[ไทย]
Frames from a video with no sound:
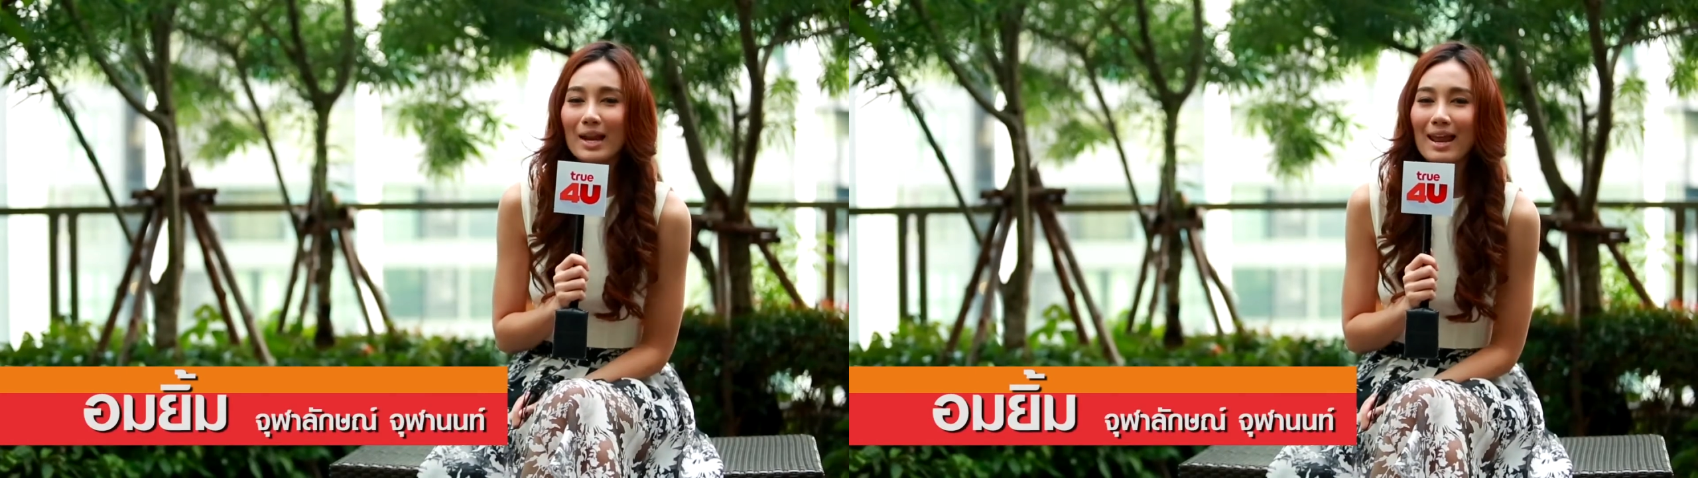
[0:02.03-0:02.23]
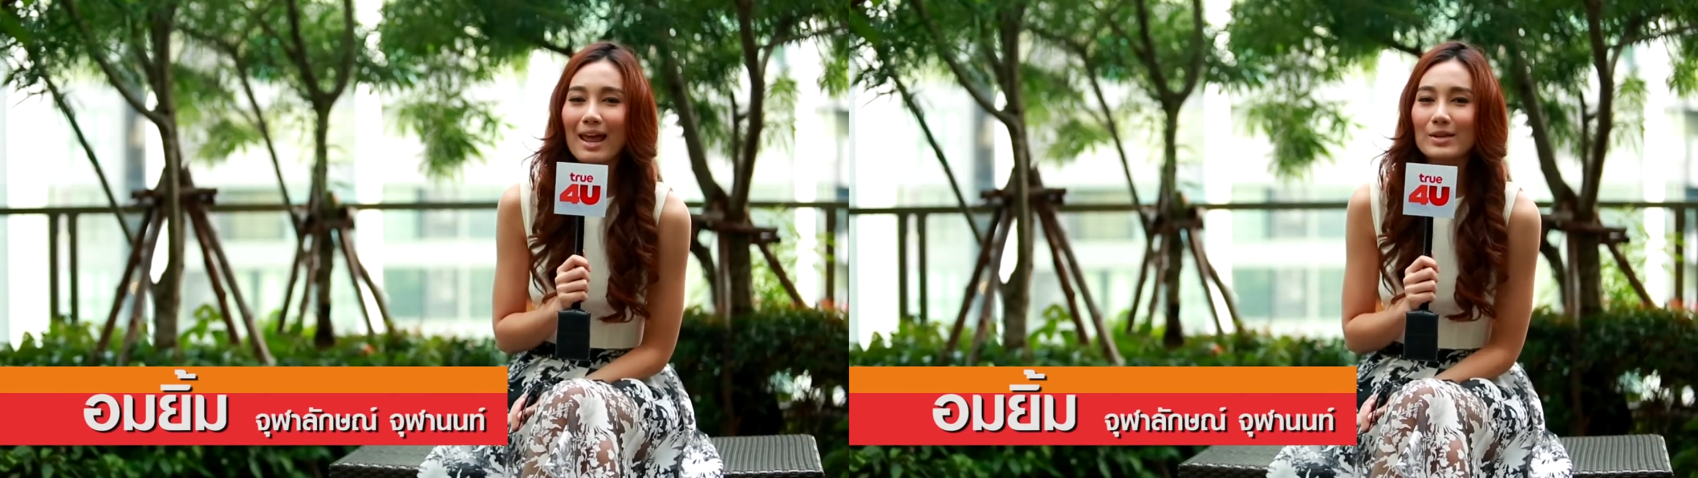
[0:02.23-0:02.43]
จุ
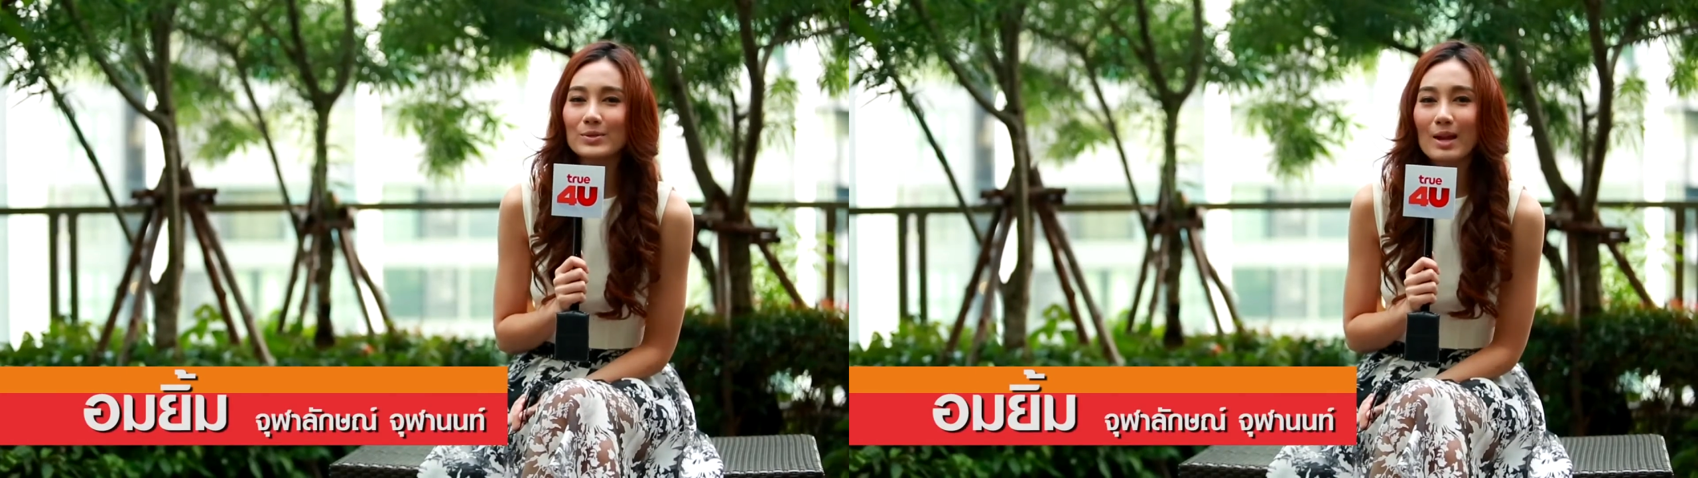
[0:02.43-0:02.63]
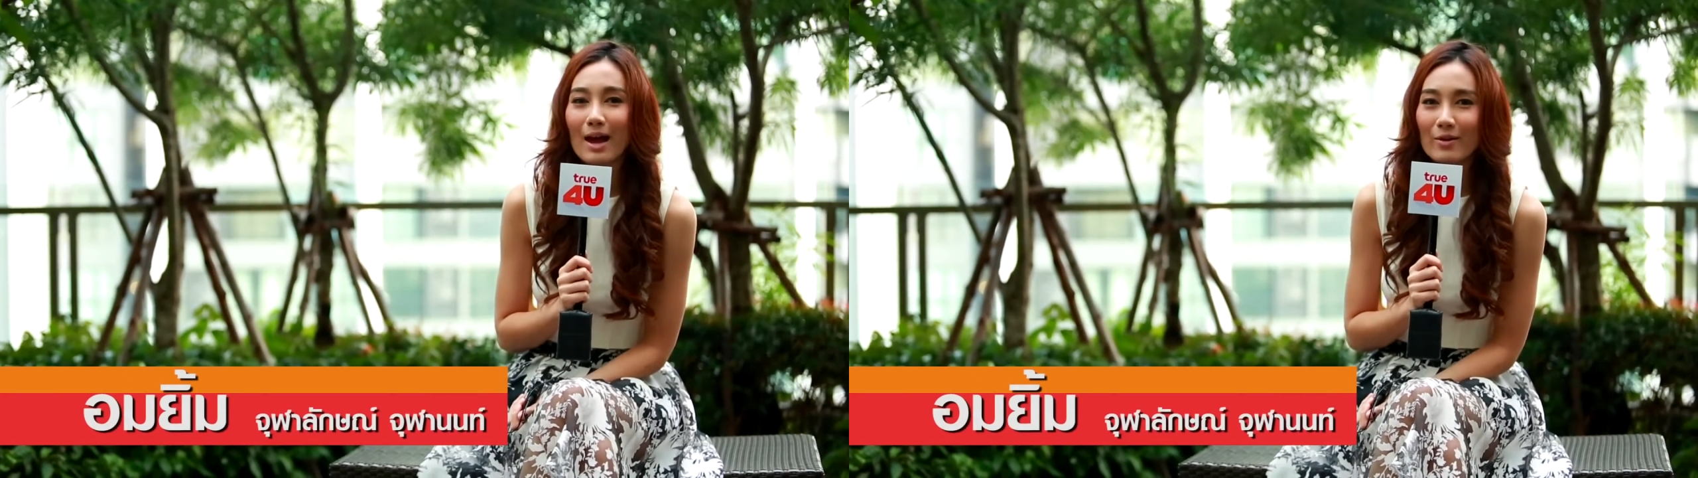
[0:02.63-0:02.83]
ลาลัก
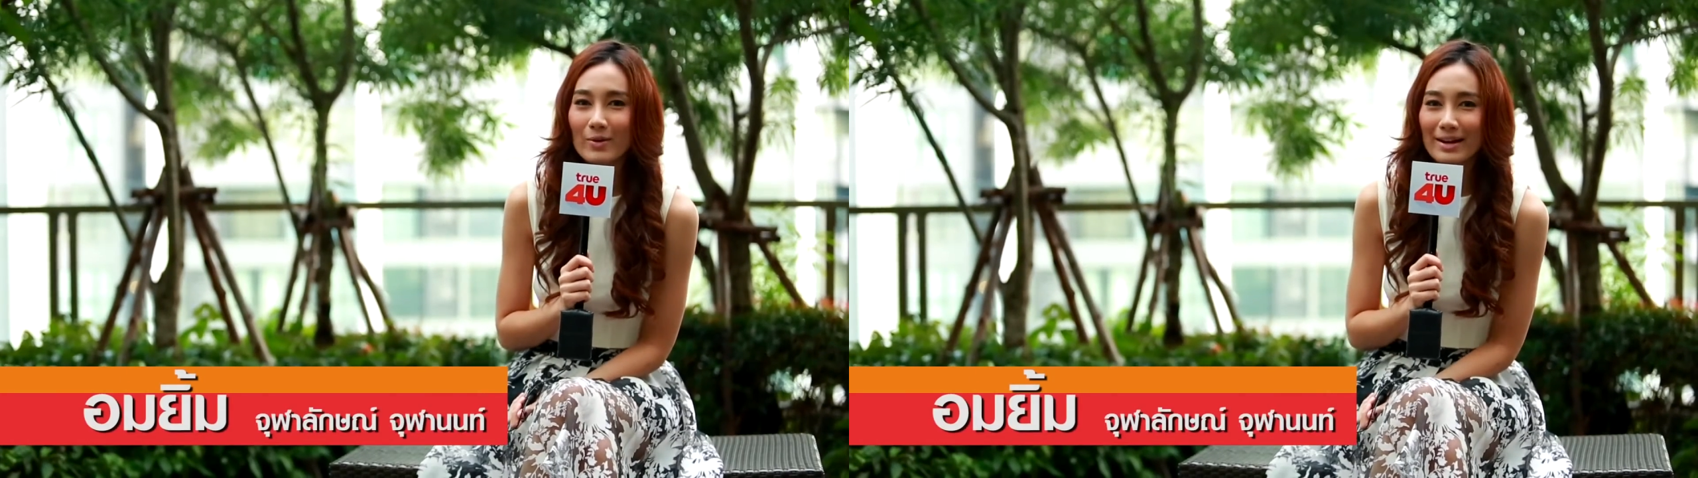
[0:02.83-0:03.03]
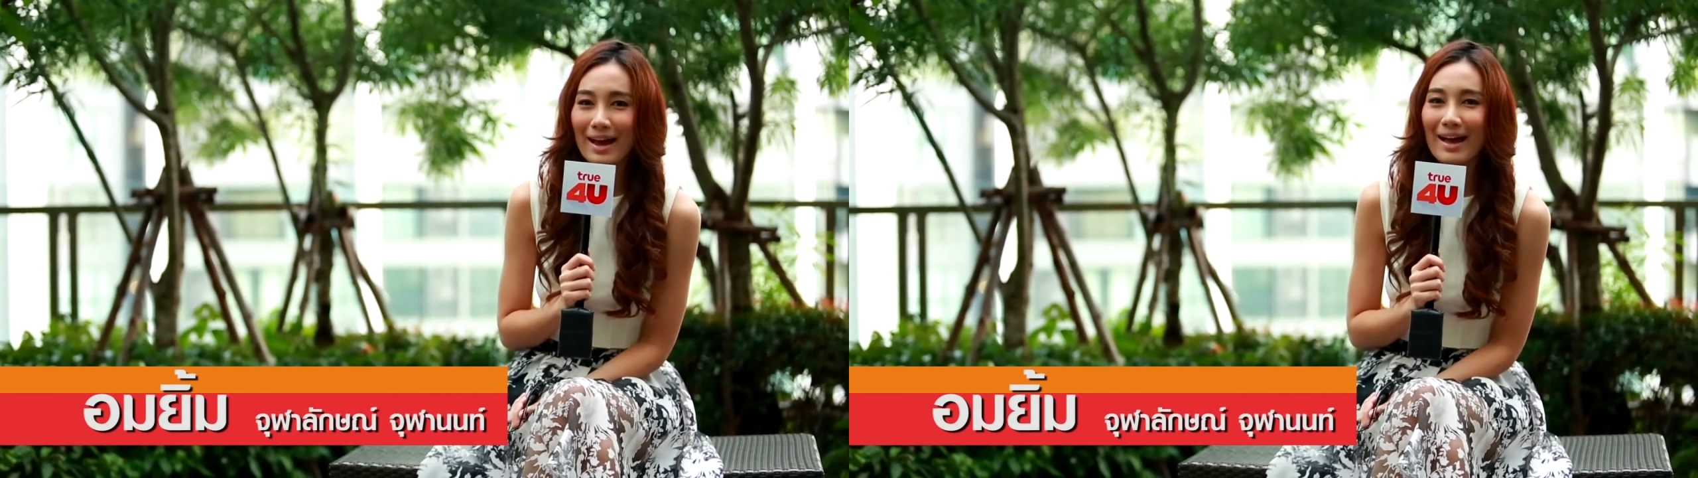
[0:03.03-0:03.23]
ษ์จุลา
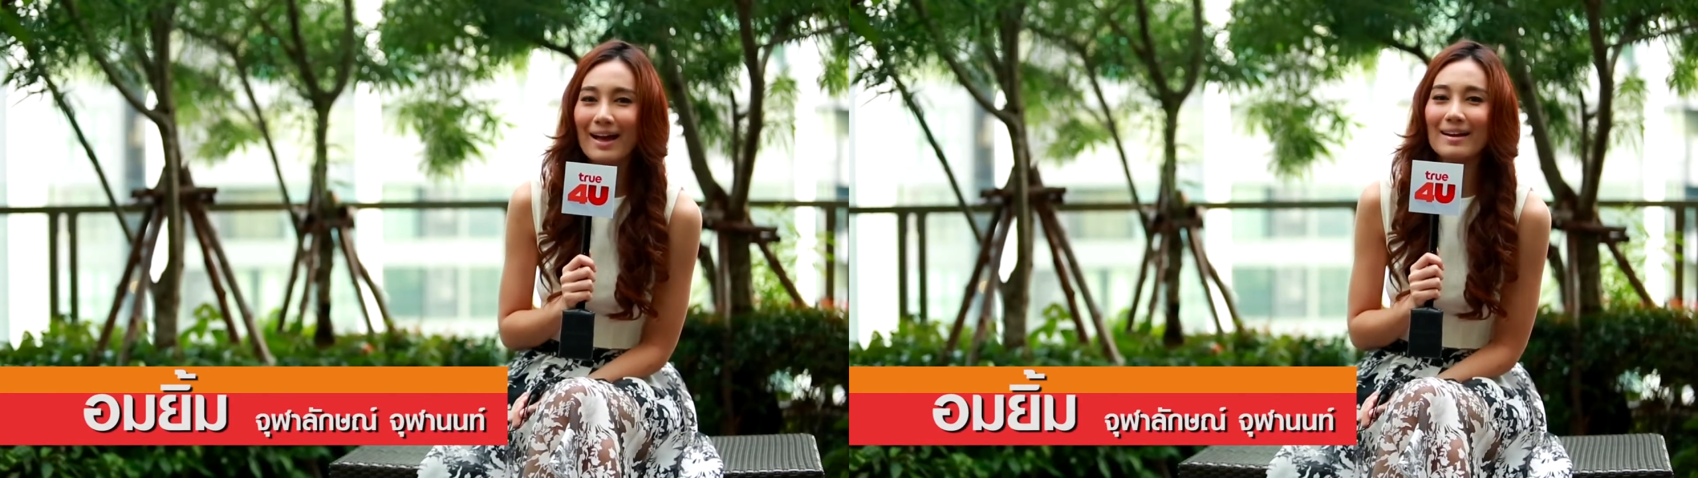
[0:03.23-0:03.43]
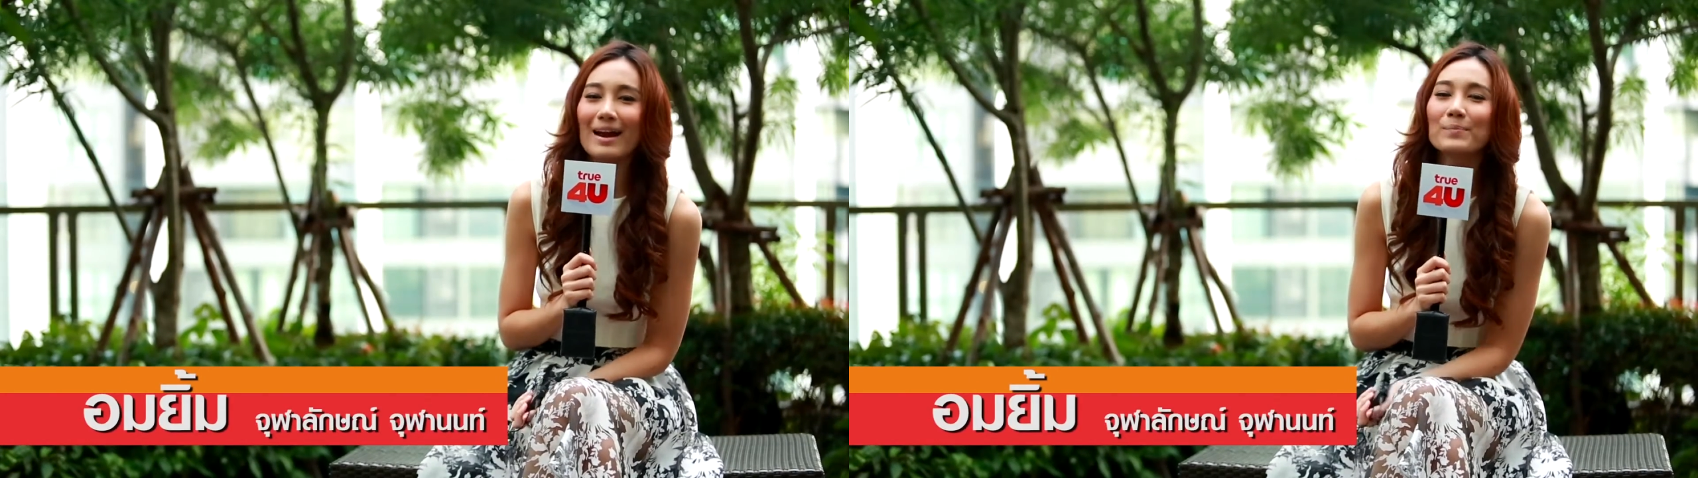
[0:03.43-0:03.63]
นนท์ค่ะ